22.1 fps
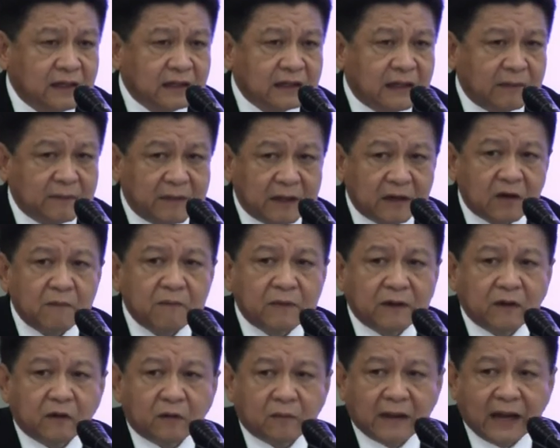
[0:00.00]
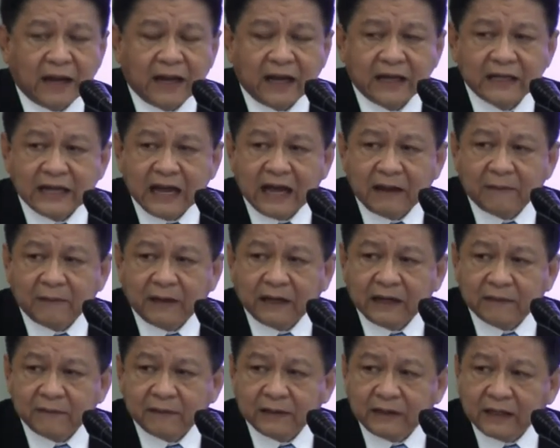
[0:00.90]
แต่มันก็เป็นกฎหมายอาญาภาย
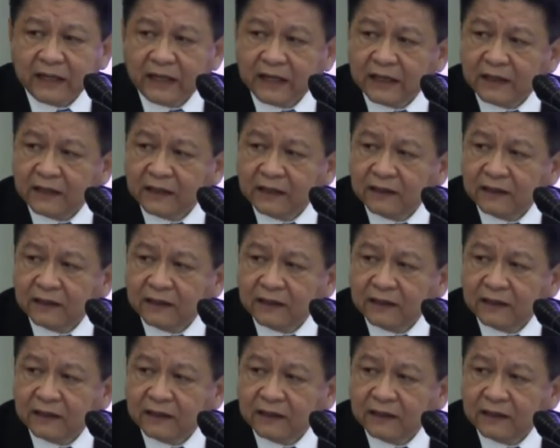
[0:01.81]
ในประเทศ